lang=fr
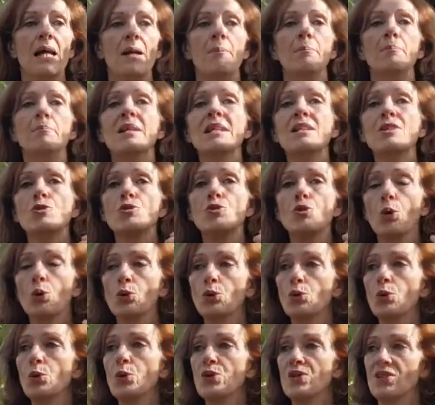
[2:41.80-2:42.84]
Mais
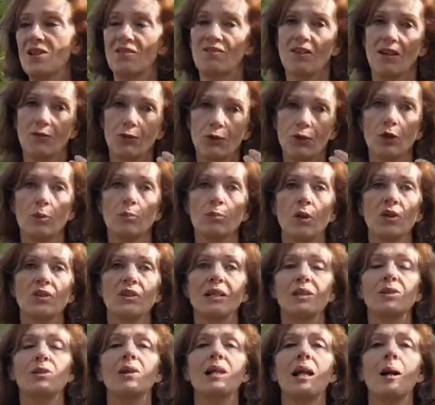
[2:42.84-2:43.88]
surtout, ça va vous demander
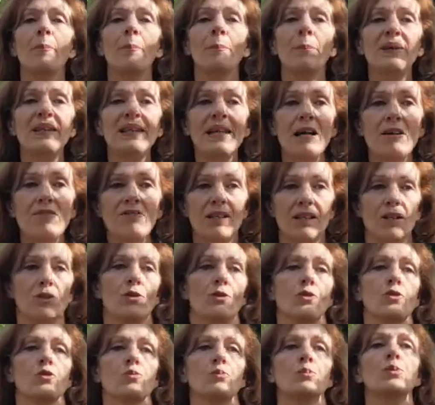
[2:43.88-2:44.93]
de la
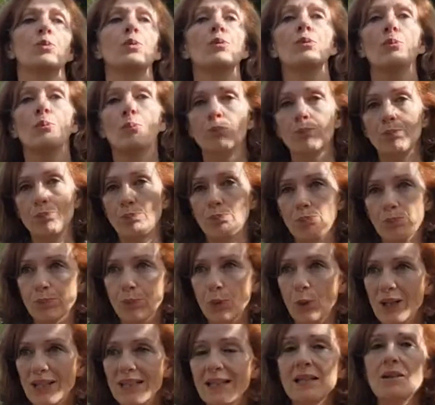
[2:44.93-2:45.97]
bienveillance pour,
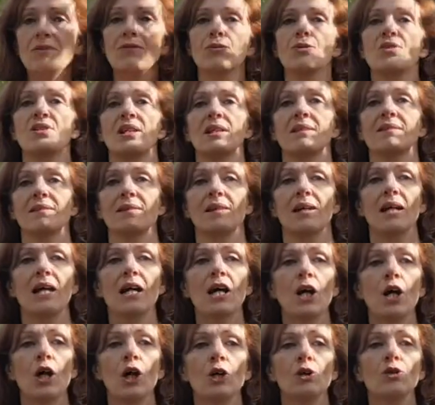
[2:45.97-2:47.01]
pour qui vous êtes,
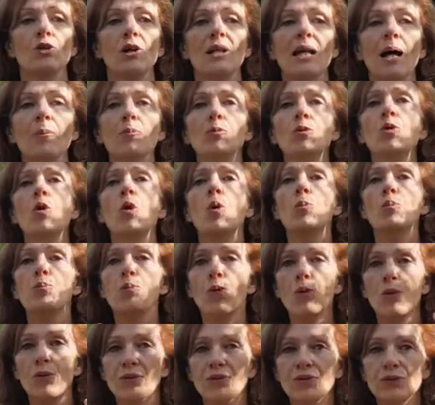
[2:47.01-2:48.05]
de l'amour
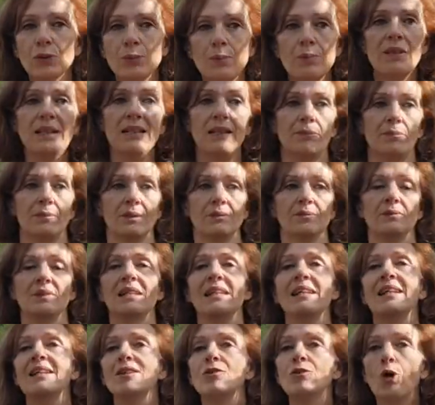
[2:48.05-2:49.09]
pour vous-même,
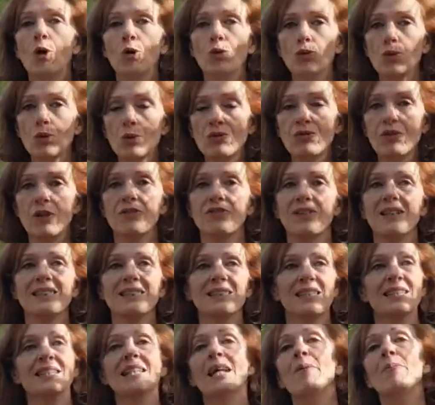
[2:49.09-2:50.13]
dans toutes vos
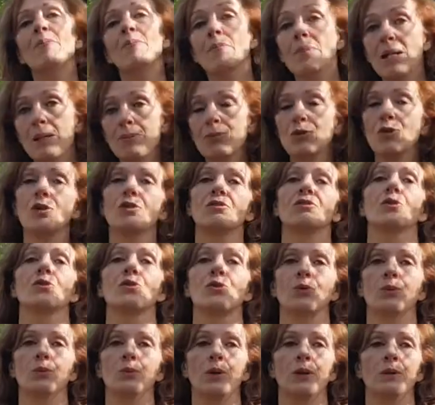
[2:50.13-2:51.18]
facettes, même dans vos
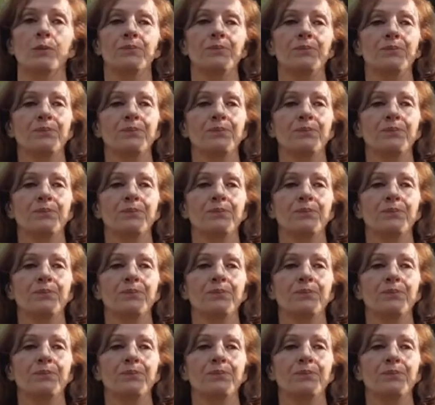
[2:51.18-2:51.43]
ombres.